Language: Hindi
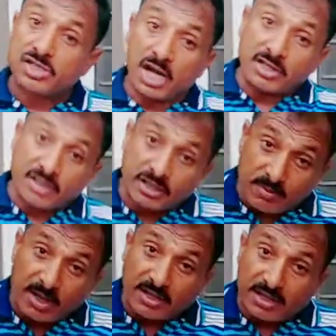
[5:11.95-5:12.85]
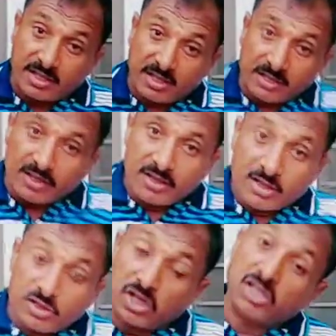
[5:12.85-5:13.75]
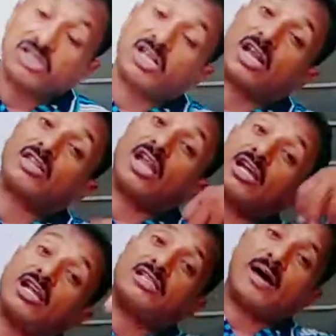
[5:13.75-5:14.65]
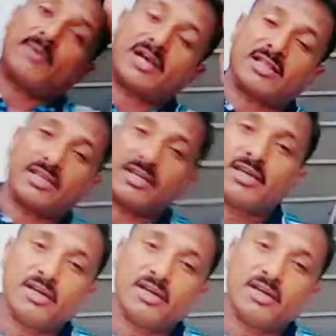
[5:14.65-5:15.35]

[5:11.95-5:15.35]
शायद ख़त्म कर देते या इस तरह तरह के इल्ज़ाम लगाते